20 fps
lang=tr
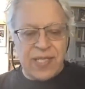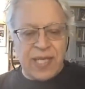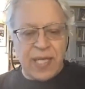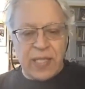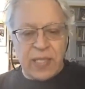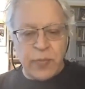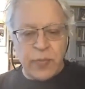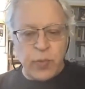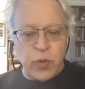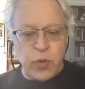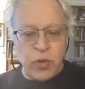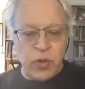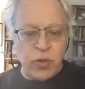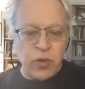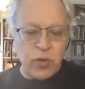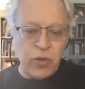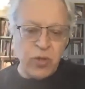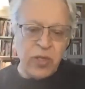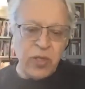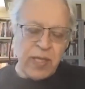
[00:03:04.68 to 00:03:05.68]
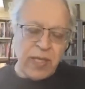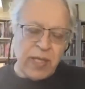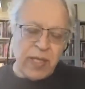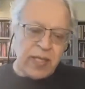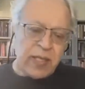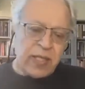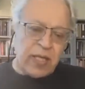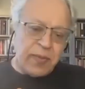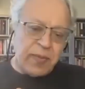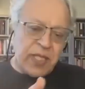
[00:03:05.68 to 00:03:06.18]
kendi boyunu.
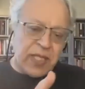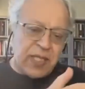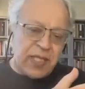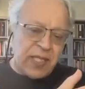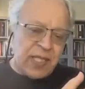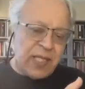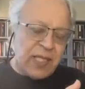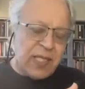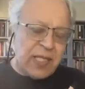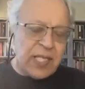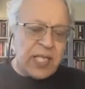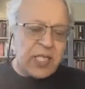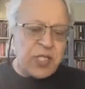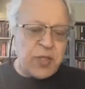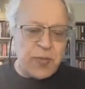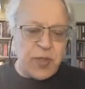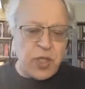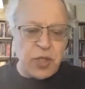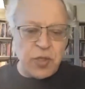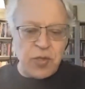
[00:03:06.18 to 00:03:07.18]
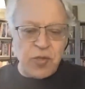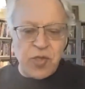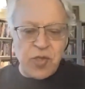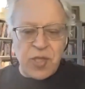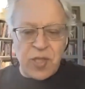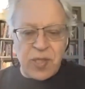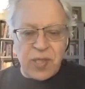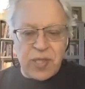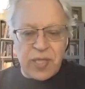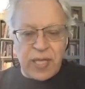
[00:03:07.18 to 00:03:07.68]
Tabii ki geçmiş
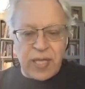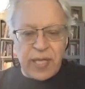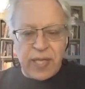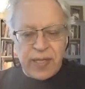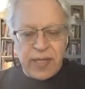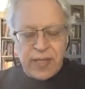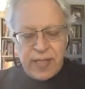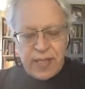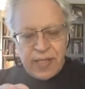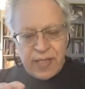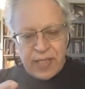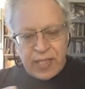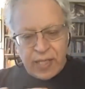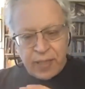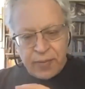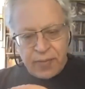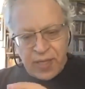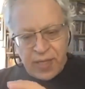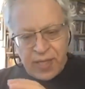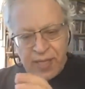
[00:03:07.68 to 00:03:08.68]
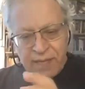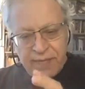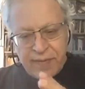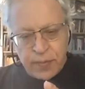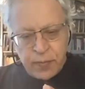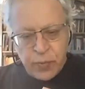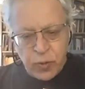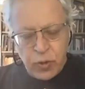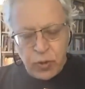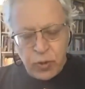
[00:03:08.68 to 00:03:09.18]
yüzyılda kabile
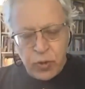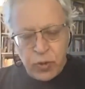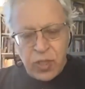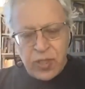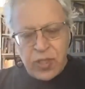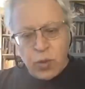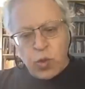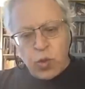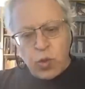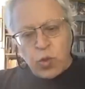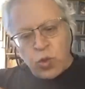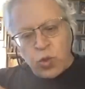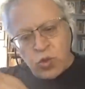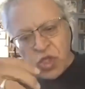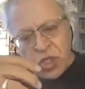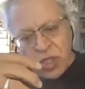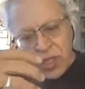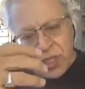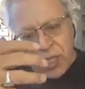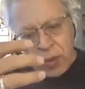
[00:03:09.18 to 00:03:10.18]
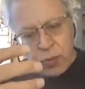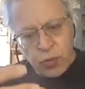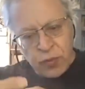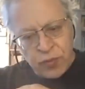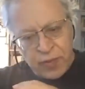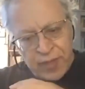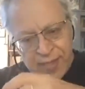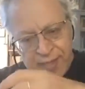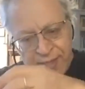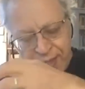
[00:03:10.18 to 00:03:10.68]
ve bu ulus
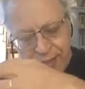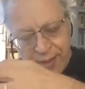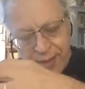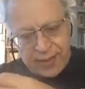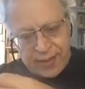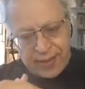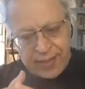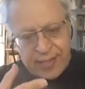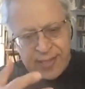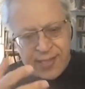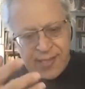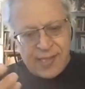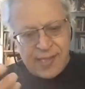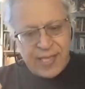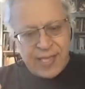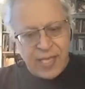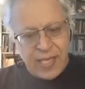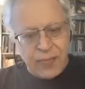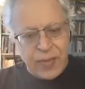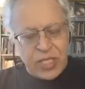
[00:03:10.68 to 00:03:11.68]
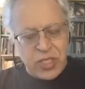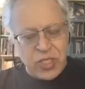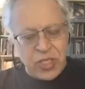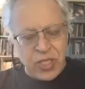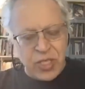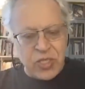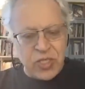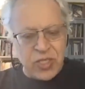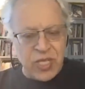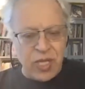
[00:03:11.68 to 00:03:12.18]
kamuflesi altında gizlenmek
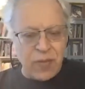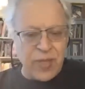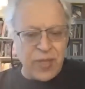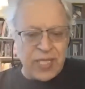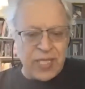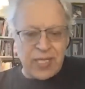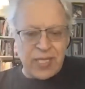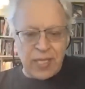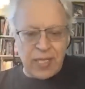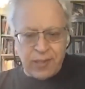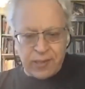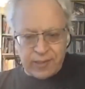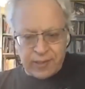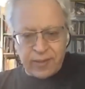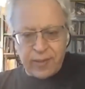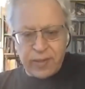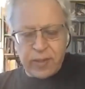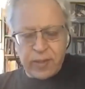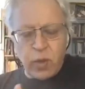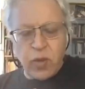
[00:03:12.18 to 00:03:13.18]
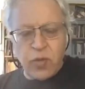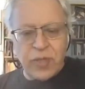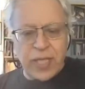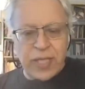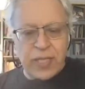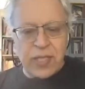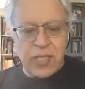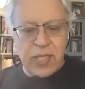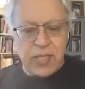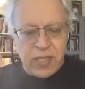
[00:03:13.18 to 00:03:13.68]
çalıştı ama yine altında o
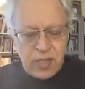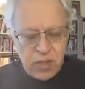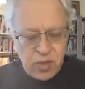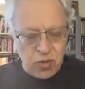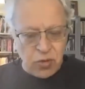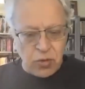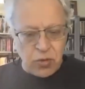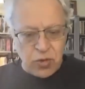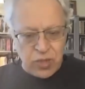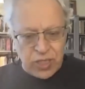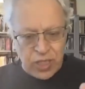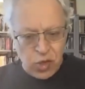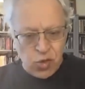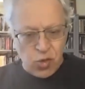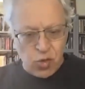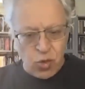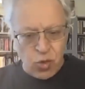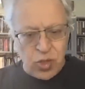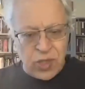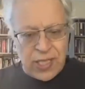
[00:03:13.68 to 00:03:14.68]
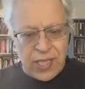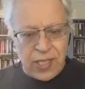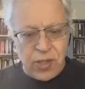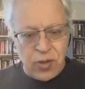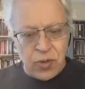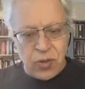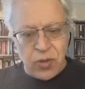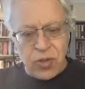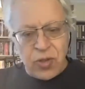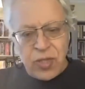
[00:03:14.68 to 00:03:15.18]
var. Sonunda soy
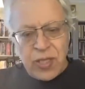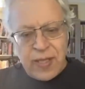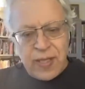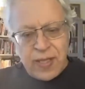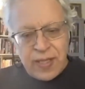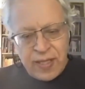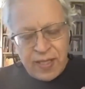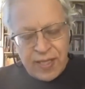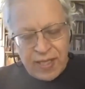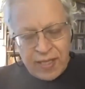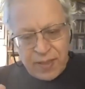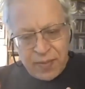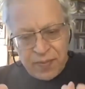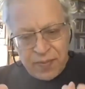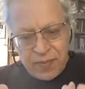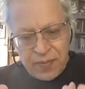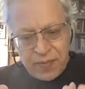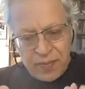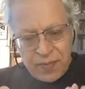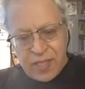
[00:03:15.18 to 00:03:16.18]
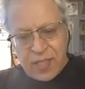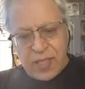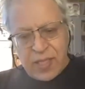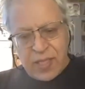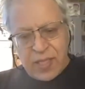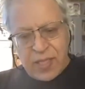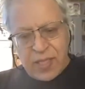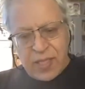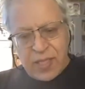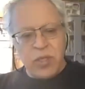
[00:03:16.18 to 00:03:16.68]
geliyor, e, bir e,
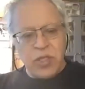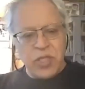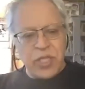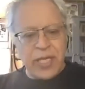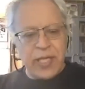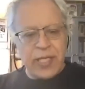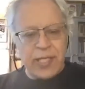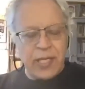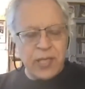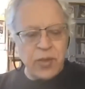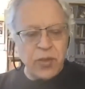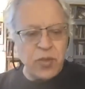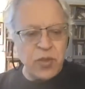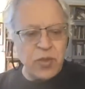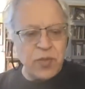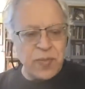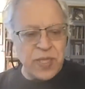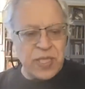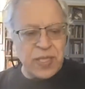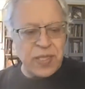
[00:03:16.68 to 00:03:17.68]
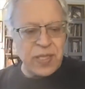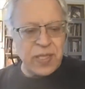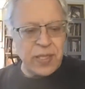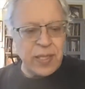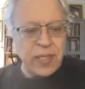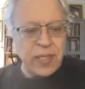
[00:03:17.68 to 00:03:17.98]
şey geliyor, bir